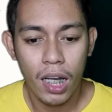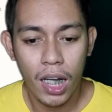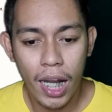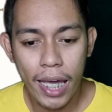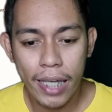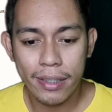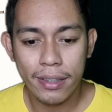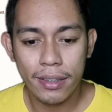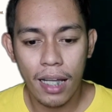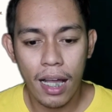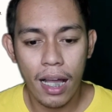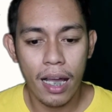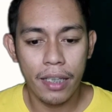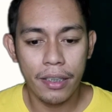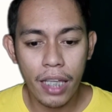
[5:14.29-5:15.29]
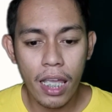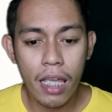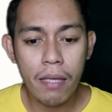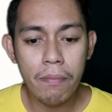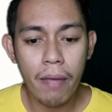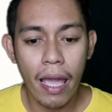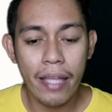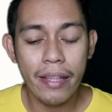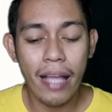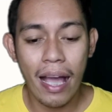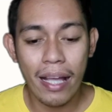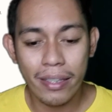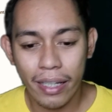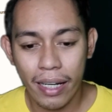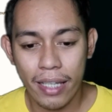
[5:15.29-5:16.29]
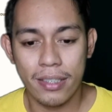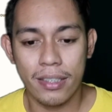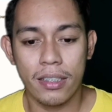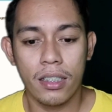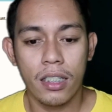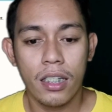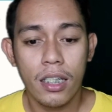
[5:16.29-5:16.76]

Alright, uh, name and address.